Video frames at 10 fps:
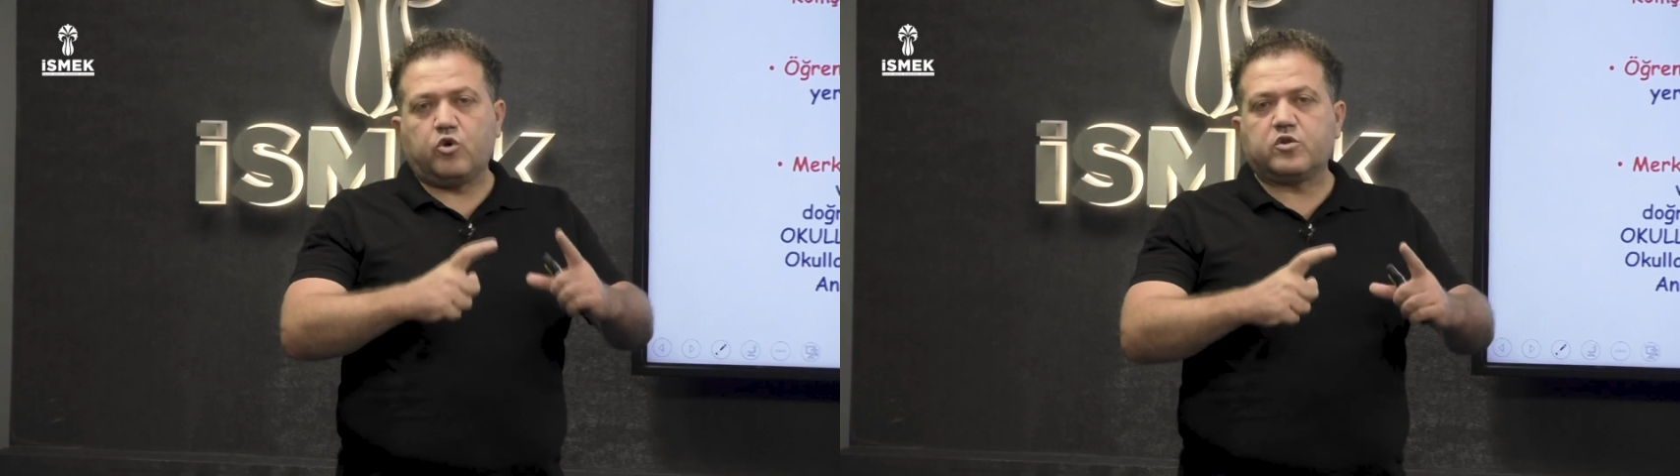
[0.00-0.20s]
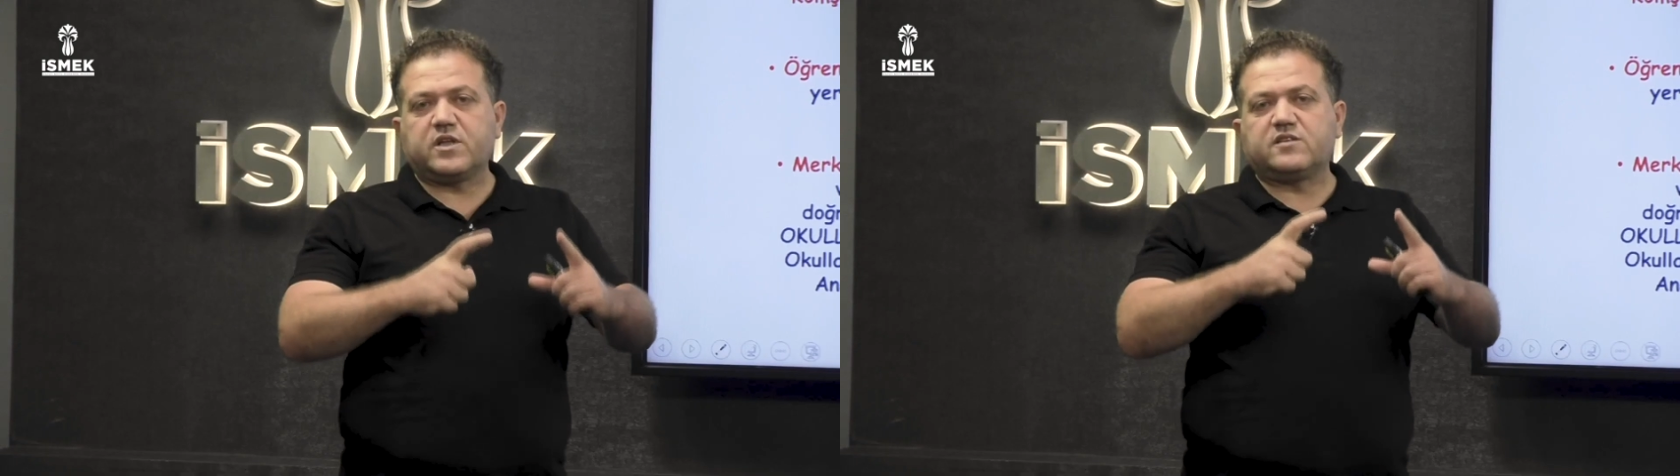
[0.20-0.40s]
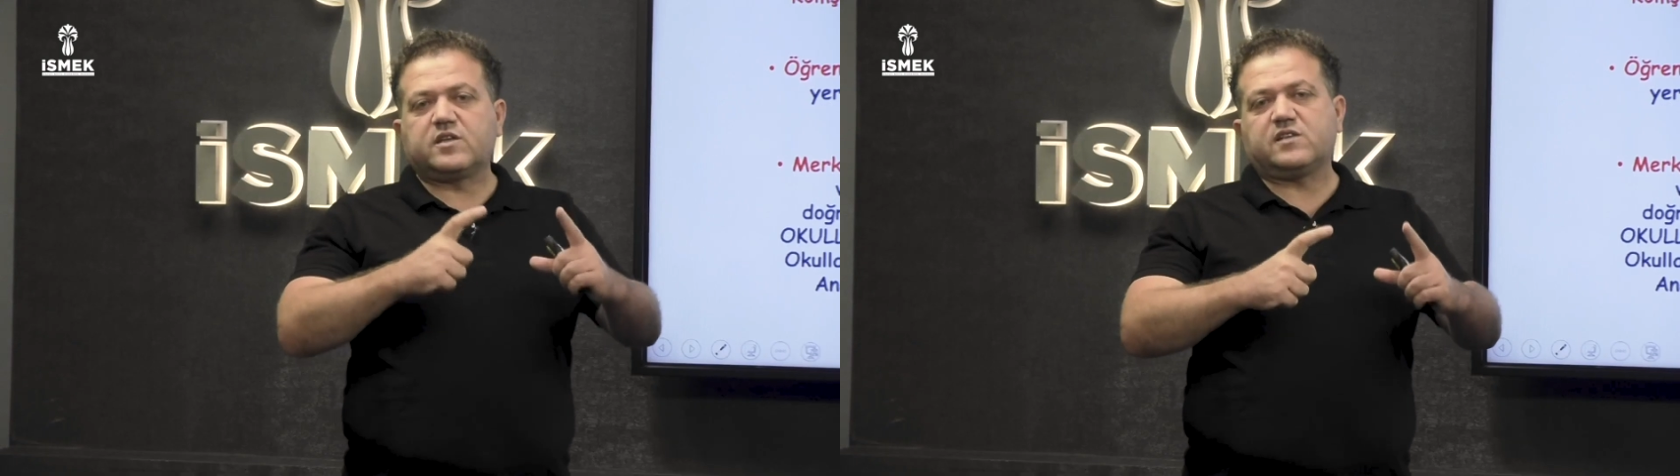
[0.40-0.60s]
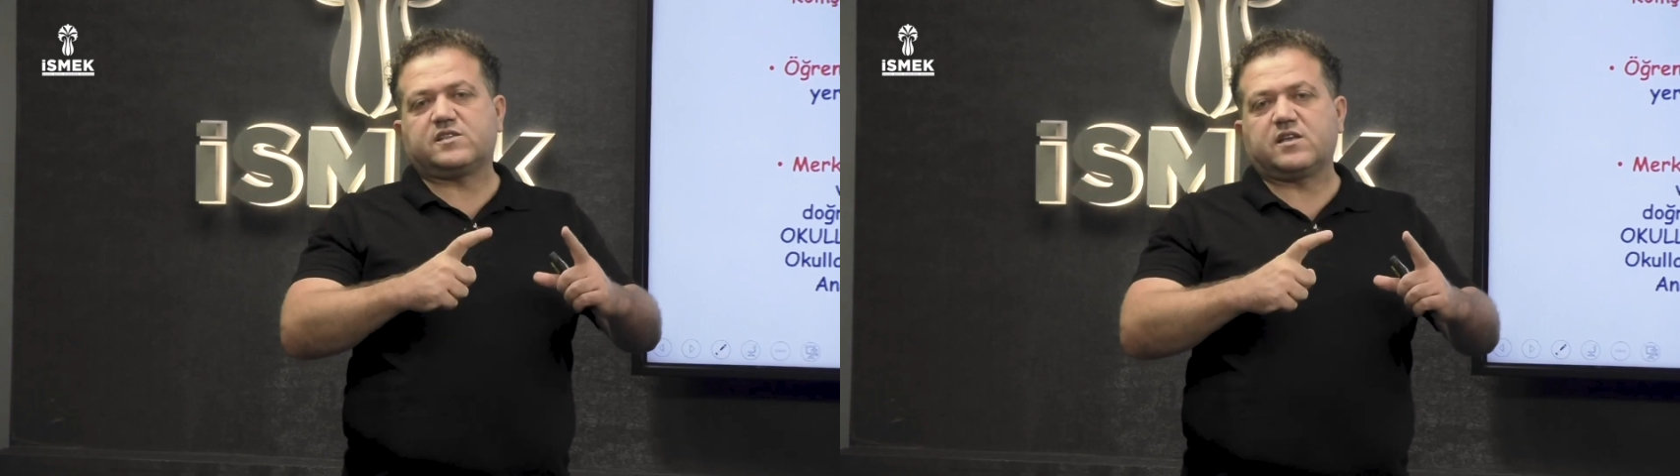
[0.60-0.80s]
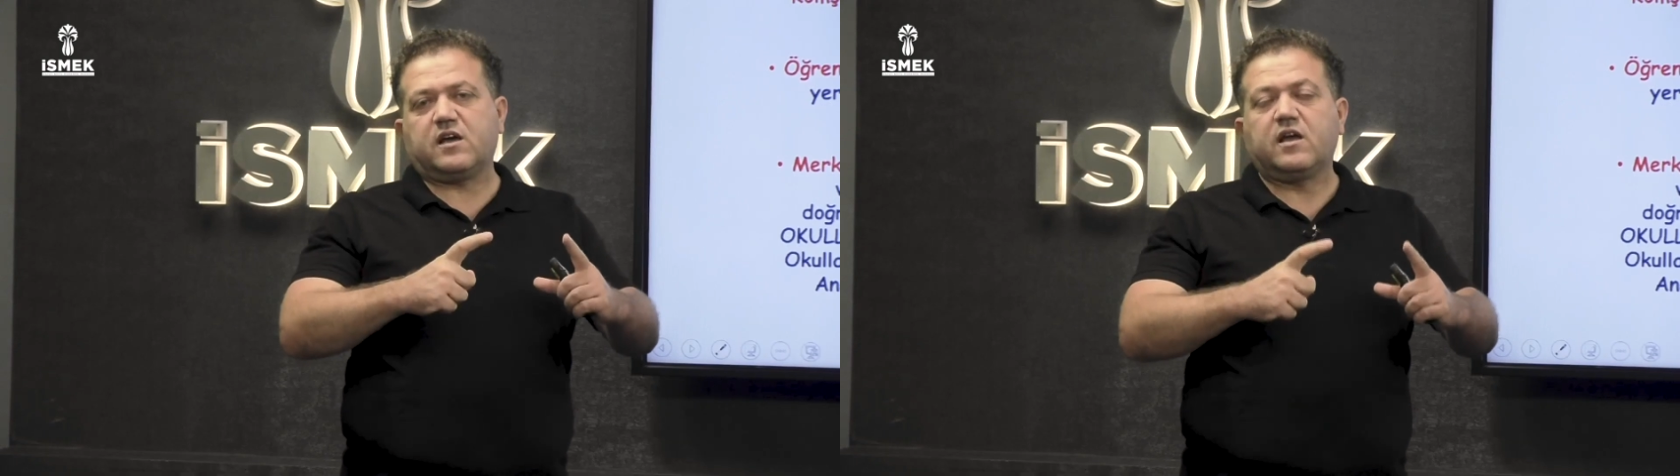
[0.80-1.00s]
örnek
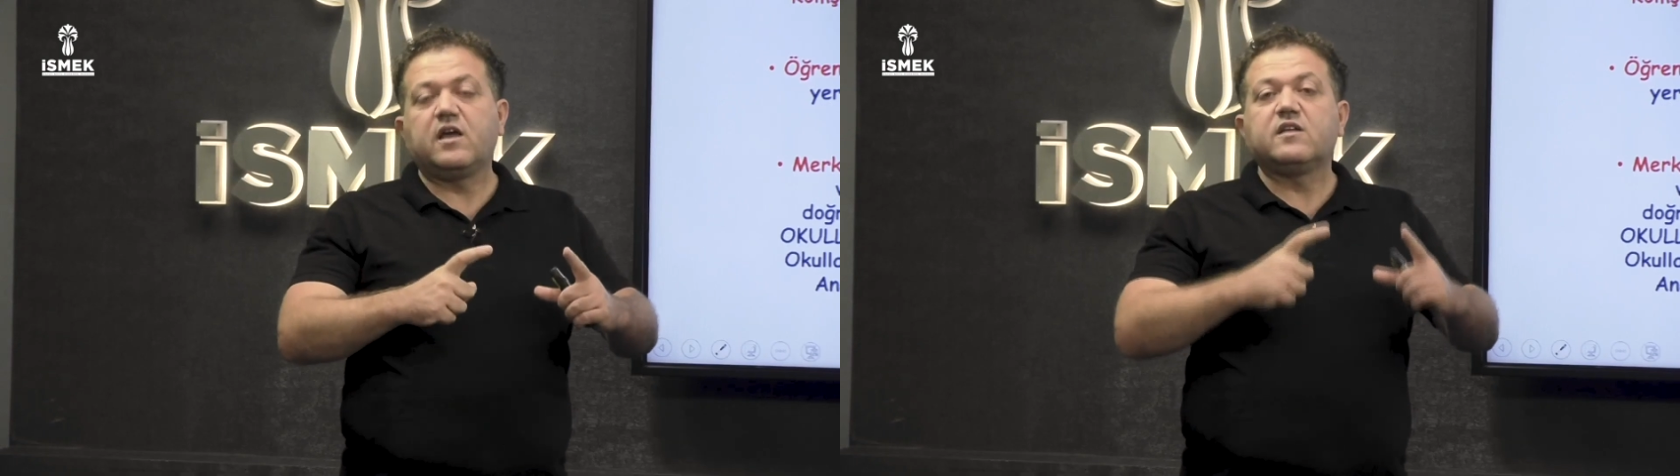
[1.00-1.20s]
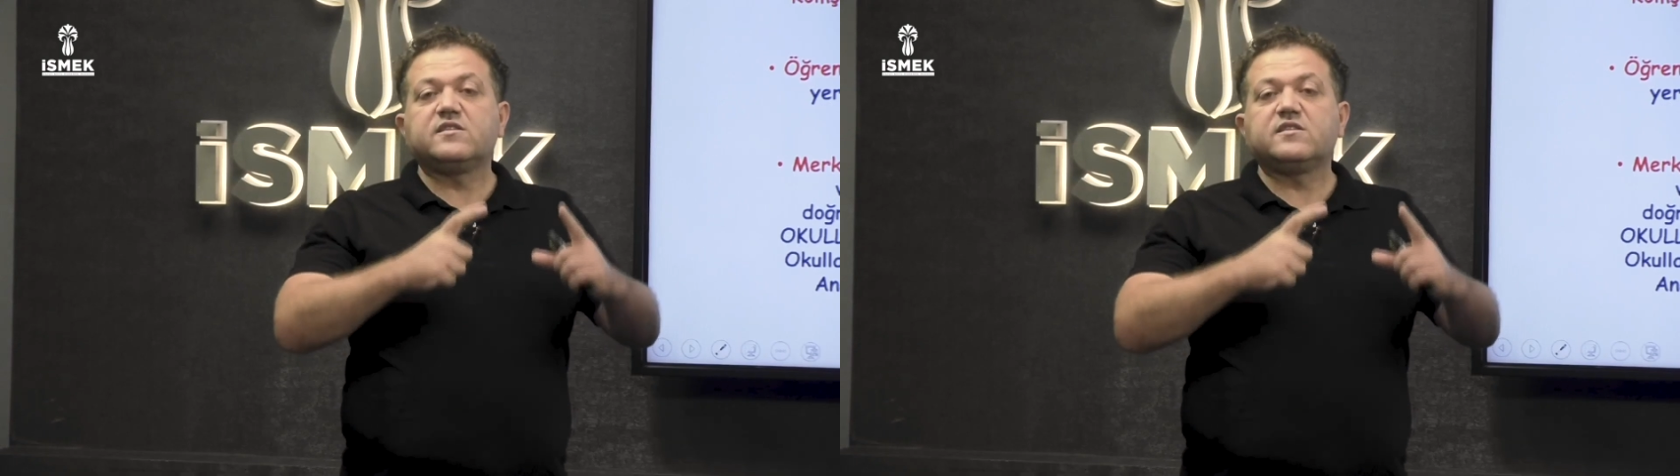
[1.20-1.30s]
taslak